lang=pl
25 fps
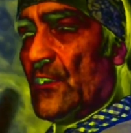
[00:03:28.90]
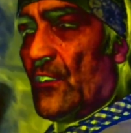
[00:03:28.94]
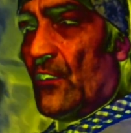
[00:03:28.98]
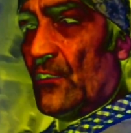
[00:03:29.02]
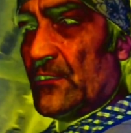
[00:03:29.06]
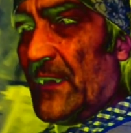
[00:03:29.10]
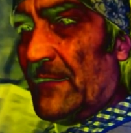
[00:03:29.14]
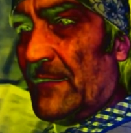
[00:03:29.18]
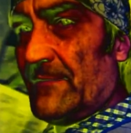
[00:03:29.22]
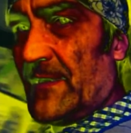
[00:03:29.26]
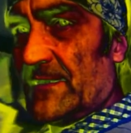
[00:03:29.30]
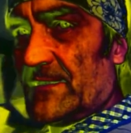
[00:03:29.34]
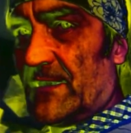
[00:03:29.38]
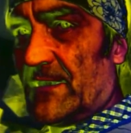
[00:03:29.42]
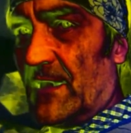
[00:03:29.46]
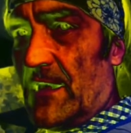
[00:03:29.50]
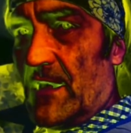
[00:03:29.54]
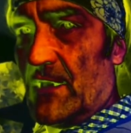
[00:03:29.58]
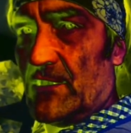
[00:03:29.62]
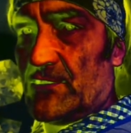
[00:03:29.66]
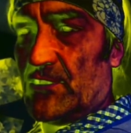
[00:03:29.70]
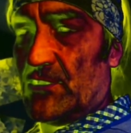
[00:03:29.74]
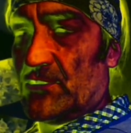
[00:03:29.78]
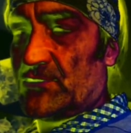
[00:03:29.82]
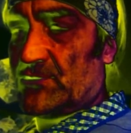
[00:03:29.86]
To tylko ode
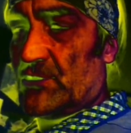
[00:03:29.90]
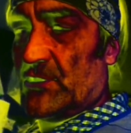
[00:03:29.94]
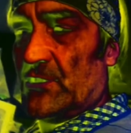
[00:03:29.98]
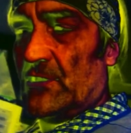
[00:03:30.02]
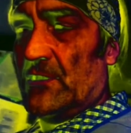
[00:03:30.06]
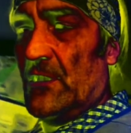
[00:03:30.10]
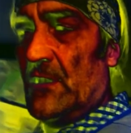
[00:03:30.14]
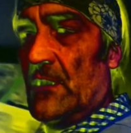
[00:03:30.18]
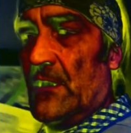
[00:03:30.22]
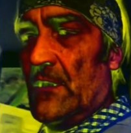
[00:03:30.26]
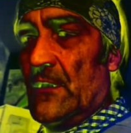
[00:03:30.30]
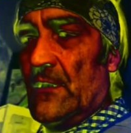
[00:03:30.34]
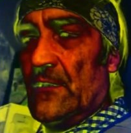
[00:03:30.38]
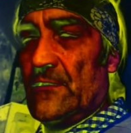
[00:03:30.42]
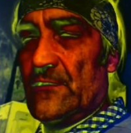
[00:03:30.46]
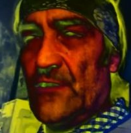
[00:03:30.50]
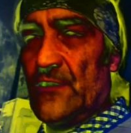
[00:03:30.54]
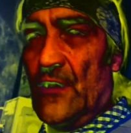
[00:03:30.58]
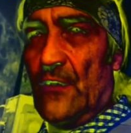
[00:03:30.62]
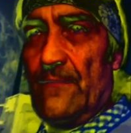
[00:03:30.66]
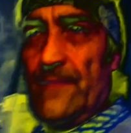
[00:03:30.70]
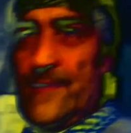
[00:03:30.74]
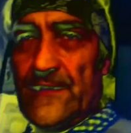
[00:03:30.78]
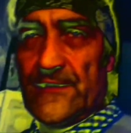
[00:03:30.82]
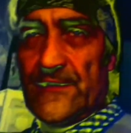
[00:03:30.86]
mnie zależy, czy
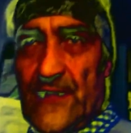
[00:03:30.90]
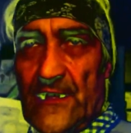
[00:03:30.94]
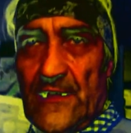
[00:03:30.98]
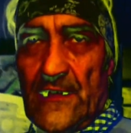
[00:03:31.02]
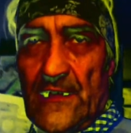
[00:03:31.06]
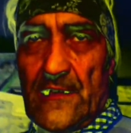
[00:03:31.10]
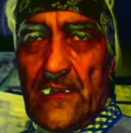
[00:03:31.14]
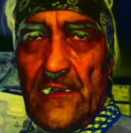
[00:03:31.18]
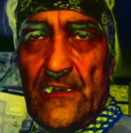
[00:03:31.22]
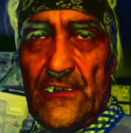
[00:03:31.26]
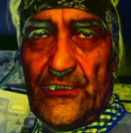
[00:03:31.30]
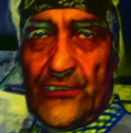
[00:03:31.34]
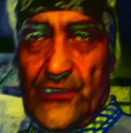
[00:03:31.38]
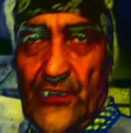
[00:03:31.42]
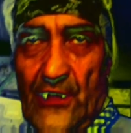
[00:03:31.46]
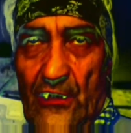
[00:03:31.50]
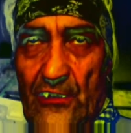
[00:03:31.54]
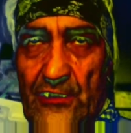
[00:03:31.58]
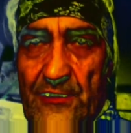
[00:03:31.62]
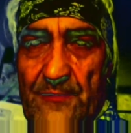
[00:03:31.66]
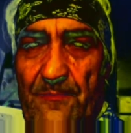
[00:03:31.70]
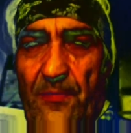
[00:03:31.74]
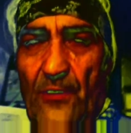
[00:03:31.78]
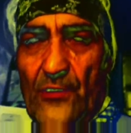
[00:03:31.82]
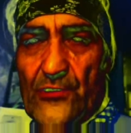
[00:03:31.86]
nowy cykl
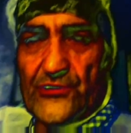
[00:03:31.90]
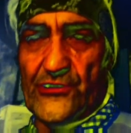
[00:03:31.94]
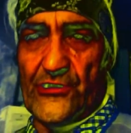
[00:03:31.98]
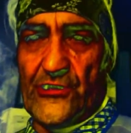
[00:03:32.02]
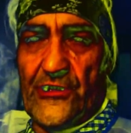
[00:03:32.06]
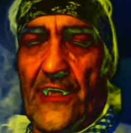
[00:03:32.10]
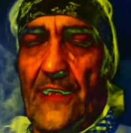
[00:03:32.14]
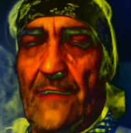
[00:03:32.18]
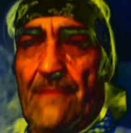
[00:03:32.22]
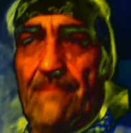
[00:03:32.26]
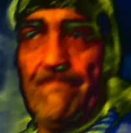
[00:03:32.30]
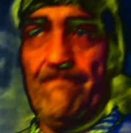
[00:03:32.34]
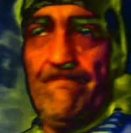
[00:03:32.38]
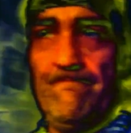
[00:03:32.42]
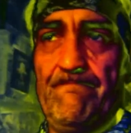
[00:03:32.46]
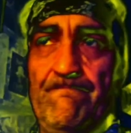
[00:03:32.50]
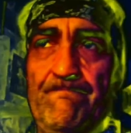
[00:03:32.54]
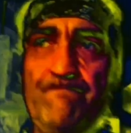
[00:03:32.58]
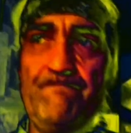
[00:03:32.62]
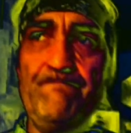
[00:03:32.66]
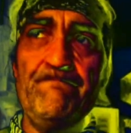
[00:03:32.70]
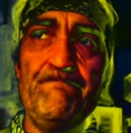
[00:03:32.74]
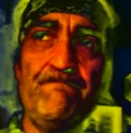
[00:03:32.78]
się rozpocznie.